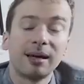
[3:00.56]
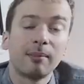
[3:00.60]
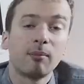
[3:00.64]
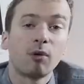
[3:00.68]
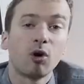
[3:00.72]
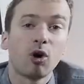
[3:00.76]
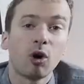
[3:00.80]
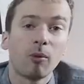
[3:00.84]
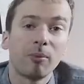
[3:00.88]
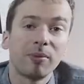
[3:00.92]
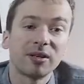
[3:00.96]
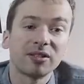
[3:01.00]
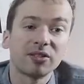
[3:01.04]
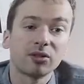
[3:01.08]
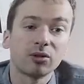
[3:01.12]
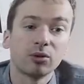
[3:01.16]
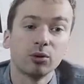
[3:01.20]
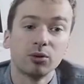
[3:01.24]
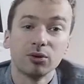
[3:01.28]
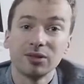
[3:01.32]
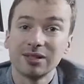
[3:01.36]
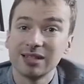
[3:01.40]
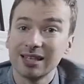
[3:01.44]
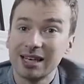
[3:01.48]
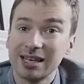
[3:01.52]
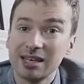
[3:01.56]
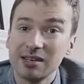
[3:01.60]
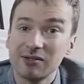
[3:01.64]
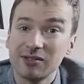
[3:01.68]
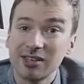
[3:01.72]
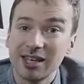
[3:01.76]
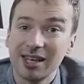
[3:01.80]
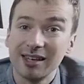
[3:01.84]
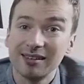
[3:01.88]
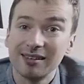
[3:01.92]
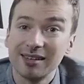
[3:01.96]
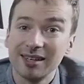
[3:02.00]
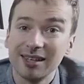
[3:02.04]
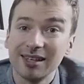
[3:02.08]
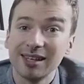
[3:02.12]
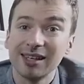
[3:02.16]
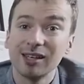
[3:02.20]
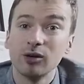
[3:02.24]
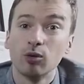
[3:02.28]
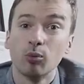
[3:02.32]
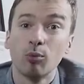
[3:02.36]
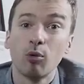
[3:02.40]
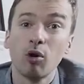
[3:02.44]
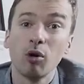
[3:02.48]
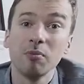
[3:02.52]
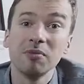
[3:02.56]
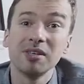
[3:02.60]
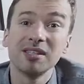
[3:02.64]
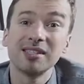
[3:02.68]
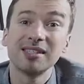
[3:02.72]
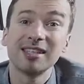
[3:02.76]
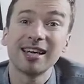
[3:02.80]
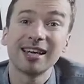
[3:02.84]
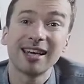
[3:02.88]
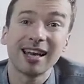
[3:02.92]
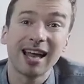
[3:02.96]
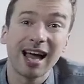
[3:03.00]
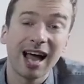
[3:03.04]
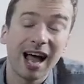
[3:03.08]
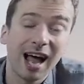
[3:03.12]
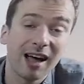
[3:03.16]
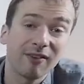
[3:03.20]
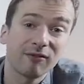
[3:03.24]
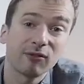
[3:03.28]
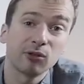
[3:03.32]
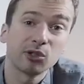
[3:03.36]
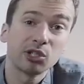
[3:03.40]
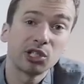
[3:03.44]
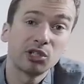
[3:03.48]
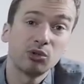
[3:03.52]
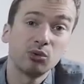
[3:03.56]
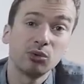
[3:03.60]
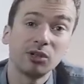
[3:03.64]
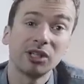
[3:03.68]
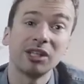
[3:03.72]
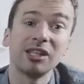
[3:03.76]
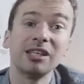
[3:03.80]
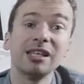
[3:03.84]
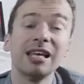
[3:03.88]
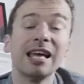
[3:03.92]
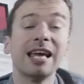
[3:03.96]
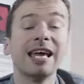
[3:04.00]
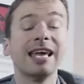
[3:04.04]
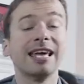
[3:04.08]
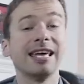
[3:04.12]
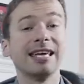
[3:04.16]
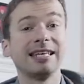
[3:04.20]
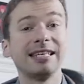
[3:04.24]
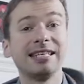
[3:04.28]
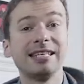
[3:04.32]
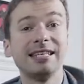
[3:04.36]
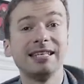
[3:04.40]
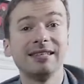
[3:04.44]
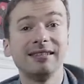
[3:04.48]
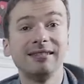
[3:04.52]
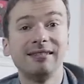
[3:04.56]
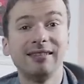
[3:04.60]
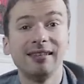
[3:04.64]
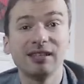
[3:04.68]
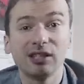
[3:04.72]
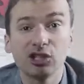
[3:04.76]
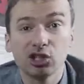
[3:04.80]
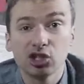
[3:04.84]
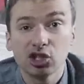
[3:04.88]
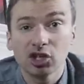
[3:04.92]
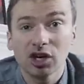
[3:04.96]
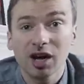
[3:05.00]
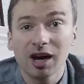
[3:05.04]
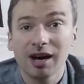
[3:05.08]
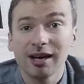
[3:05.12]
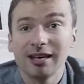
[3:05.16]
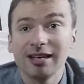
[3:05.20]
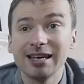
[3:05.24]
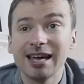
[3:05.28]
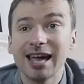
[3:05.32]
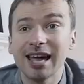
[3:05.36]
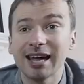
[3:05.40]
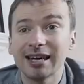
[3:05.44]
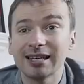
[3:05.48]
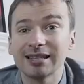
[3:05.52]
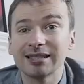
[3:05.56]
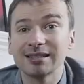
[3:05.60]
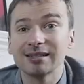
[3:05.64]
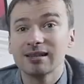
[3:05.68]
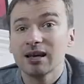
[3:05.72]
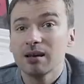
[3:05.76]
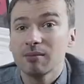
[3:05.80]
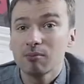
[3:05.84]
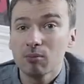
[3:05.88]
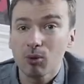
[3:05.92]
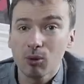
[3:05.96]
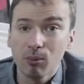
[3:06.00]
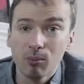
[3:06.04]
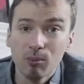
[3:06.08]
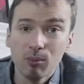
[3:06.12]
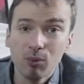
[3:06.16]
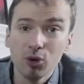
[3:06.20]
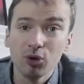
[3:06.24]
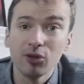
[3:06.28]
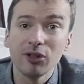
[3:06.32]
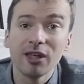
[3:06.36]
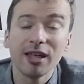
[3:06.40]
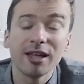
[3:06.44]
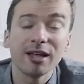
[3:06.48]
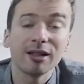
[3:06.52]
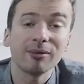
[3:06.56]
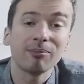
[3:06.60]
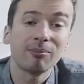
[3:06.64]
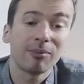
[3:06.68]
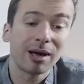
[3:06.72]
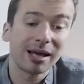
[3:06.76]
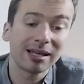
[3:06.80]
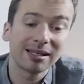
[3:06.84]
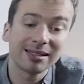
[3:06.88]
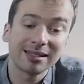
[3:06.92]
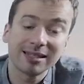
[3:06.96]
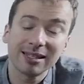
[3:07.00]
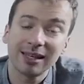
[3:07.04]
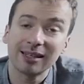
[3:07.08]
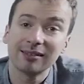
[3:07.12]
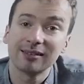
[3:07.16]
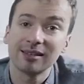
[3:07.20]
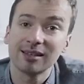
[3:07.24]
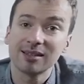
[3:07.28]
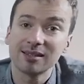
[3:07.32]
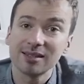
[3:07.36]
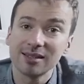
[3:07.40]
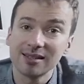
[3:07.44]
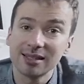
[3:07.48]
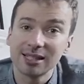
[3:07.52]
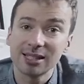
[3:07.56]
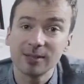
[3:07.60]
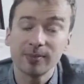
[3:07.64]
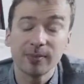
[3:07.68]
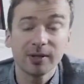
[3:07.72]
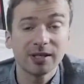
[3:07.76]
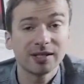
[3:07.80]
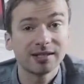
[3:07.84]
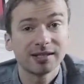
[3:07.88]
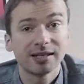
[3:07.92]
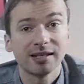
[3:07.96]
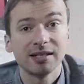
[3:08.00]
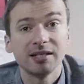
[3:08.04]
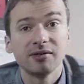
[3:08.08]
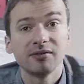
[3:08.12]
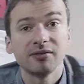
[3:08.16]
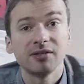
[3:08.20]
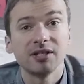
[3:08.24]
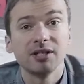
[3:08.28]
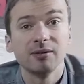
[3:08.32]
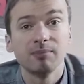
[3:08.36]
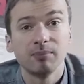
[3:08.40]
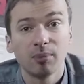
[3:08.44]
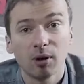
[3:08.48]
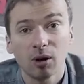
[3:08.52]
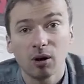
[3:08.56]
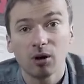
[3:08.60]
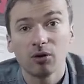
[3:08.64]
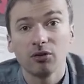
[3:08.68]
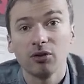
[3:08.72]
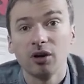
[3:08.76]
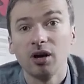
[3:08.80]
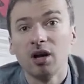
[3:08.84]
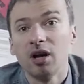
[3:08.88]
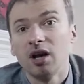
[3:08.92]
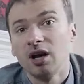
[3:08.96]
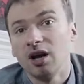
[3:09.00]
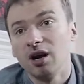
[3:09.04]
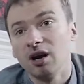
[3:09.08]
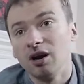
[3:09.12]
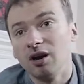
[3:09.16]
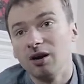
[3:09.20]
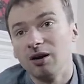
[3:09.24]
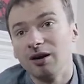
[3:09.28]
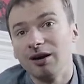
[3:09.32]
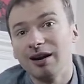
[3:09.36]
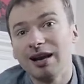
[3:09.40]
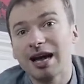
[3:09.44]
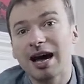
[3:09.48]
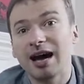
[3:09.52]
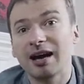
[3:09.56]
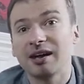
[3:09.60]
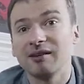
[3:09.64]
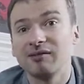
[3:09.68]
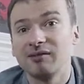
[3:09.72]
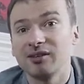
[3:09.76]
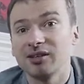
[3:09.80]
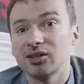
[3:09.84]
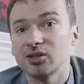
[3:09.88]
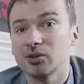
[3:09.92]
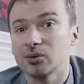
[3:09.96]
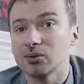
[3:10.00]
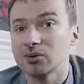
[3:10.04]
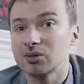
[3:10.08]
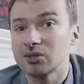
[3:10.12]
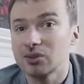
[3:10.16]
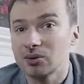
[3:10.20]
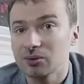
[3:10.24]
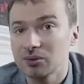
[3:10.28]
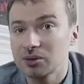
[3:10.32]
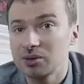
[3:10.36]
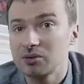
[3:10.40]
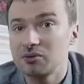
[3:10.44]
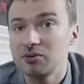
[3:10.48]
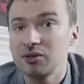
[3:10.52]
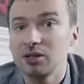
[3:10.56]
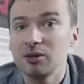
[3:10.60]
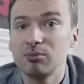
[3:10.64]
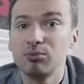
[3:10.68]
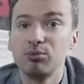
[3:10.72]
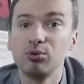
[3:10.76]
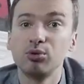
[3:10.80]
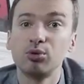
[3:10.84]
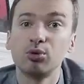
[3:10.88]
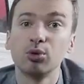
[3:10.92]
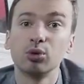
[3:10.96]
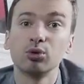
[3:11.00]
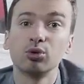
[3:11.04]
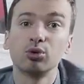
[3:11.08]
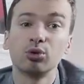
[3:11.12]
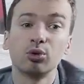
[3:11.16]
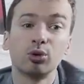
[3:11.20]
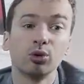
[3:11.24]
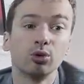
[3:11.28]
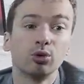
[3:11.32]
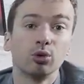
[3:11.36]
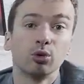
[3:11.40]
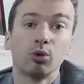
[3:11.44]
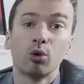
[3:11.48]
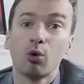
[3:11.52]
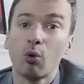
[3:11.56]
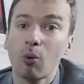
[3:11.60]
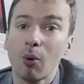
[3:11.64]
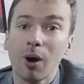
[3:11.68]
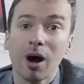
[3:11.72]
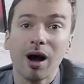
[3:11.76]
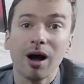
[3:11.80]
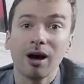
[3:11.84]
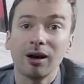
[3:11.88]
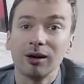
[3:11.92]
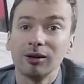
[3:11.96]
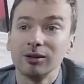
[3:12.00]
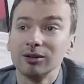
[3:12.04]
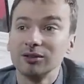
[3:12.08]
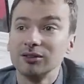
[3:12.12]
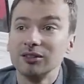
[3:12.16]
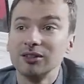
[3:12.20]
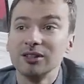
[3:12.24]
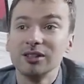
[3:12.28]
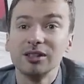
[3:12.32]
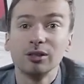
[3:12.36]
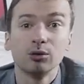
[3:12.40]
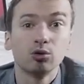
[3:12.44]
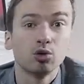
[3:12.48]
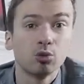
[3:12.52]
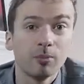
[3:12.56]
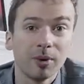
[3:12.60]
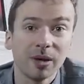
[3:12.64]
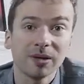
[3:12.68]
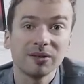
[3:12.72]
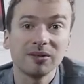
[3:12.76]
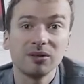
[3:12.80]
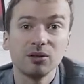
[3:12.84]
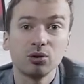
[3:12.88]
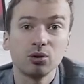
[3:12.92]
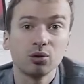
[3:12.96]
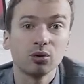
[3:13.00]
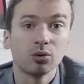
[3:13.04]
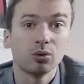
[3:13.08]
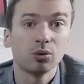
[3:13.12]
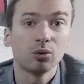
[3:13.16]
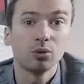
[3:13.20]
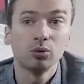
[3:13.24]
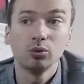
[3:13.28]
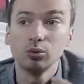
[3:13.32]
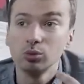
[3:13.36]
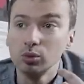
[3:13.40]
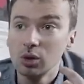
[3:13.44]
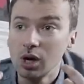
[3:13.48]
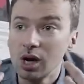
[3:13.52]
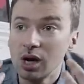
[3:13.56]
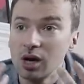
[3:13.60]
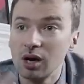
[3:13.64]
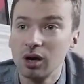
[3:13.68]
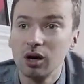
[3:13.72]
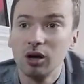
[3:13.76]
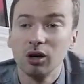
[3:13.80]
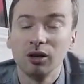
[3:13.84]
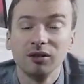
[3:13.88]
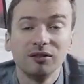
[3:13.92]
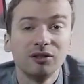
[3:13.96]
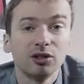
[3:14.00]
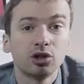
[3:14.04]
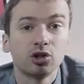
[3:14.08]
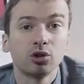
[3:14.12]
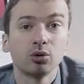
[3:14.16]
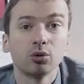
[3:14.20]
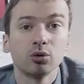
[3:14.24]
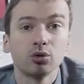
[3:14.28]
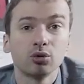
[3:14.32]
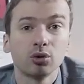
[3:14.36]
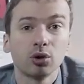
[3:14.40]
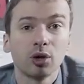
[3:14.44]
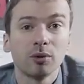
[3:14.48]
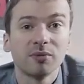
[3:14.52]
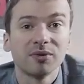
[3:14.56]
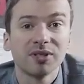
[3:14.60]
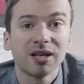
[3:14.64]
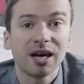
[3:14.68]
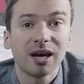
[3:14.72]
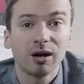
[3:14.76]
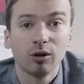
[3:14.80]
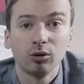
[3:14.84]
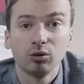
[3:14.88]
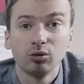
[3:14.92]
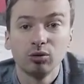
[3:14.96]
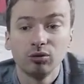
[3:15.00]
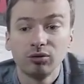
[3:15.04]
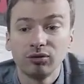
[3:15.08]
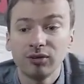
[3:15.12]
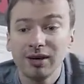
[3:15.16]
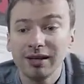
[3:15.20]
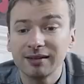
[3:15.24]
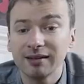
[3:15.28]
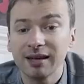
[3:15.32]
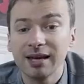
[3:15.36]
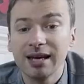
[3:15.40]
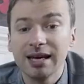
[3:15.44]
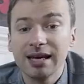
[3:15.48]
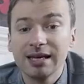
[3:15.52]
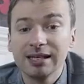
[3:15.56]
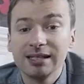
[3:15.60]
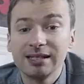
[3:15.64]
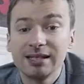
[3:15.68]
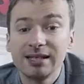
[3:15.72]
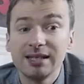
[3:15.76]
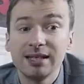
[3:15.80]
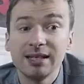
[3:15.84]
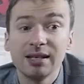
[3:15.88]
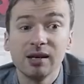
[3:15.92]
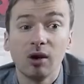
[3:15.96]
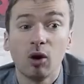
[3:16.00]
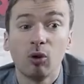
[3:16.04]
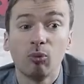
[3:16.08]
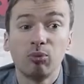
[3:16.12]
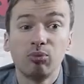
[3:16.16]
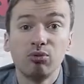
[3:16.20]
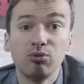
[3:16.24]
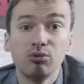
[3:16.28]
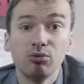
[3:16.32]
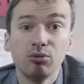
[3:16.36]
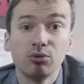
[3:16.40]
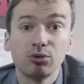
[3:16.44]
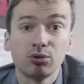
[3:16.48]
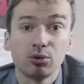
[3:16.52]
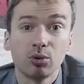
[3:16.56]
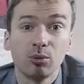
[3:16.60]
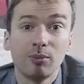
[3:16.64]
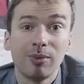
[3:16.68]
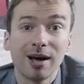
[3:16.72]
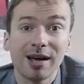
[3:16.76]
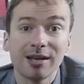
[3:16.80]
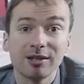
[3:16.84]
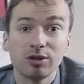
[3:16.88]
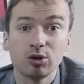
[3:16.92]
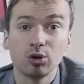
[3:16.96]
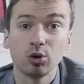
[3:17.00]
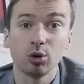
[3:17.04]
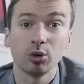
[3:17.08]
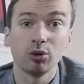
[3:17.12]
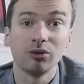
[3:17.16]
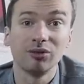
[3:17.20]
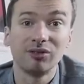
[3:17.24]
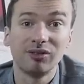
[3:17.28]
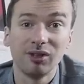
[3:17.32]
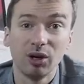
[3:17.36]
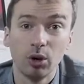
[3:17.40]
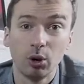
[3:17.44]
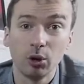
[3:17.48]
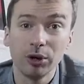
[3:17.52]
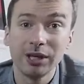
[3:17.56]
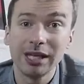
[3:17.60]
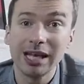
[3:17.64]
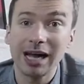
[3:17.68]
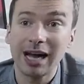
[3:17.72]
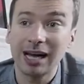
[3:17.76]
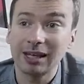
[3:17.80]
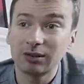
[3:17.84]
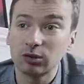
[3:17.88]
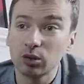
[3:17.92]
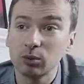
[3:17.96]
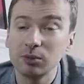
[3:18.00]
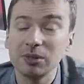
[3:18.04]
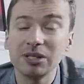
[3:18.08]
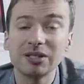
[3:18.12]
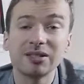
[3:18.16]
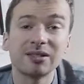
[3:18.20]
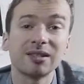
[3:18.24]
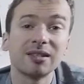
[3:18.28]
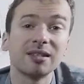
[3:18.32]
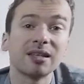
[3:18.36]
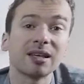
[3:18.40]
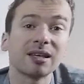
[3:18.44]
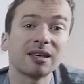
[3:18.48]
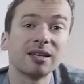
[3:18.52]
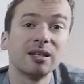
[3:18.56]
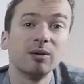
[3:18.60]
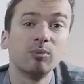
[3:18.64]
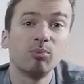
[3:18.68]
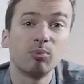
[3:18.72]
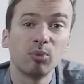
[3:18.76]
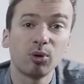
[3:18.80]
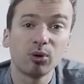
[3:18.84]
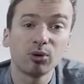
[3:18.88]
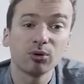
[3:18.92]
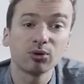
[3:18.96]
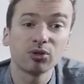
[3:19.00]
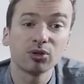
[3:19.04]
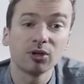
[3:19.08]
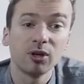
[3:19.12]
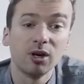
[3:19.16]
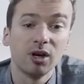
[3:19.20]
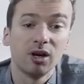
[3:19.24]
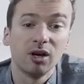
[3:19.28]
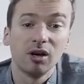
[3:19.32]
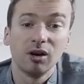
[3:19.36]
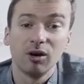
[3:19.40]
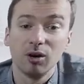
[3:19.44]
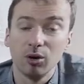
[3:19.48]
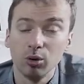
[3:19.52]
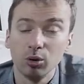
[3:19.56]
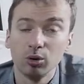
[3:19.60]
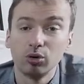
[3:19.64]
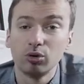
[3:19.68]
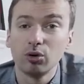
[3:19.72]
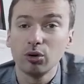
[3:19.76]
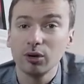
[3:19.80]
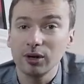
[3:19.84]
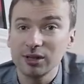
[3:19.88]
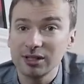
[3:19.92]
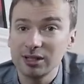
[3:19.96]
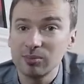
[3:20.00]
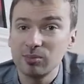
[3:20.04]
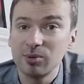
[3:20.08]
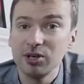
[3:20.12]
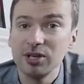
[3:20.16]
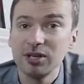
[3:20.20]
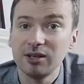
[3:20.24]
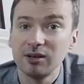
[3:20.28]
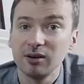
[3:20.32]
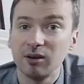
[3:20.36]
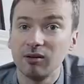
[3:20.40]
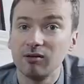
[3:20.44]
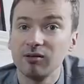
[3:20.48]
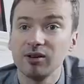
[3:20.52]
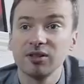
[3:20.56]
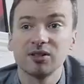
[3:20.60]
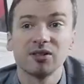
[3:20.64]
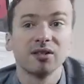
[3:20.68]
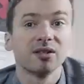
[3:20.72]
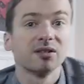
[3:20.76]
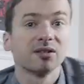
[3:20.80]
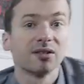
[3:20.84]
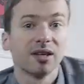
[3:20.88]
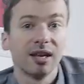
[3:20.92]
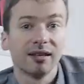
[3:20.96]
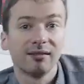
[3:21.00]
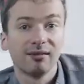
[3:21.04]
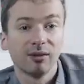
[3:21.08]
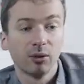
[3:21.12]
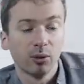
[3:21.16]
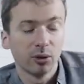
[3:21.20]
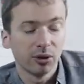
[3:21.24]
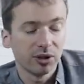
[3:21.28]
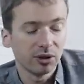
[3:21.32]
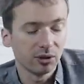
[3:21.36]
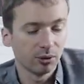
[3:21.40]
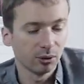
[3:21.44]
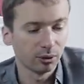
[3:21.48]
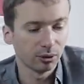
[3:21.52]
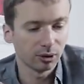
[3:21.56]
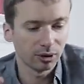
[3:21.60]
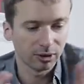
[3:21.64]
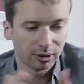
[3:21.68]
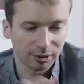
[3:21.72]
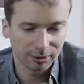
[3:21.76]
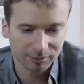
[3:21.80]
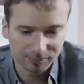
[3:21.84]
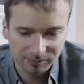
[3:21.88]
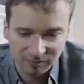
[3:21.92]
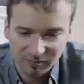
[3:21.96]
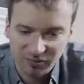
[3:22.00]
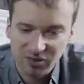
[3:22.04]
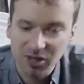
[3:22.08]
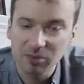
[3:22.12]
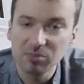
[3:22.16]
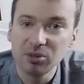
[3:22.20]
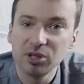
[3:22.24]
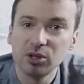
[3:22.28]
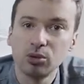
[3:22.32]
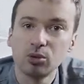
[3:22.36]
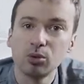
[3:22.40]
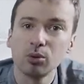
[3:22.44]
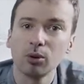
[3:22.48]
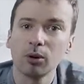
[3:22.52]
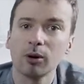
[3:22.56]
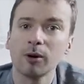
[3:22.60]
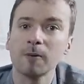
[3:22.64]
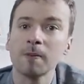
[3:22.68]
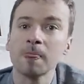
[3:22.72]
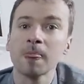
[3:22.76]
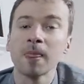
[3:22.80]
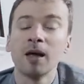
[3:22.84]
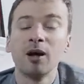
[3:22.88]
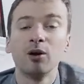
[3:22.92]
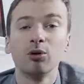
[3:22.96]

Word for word: D'abord parce que c'est un livre qui a été écrit au 1er siècle avant Jésus-Christ et qui déjà est extrêmement moderne par certains de ses aspects. C'est un livre qui prône euh, la réflexion scientifique plutôt que de croire euh, des superstitions ou euh, des choses comme ça toutes faites, qui en plus se base sur une théorie atomiste, c'est-à-dire qu'il pense euh, l'auteur explique, en fait c'est la théorie euh, d'Épicure, hein.